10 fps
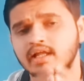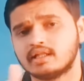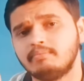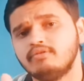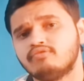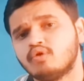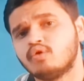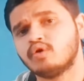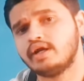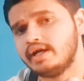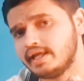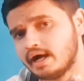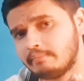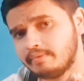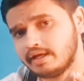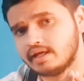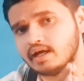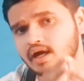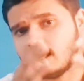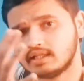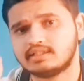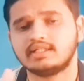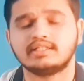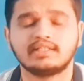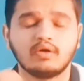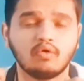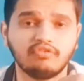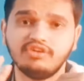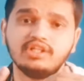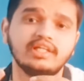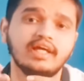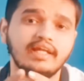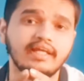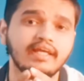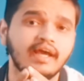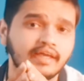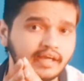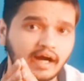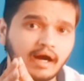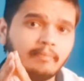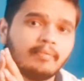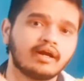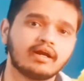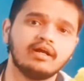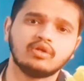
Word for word: तभी वो इंडिया में अच्छे से ऑफिशियली यहाँ पर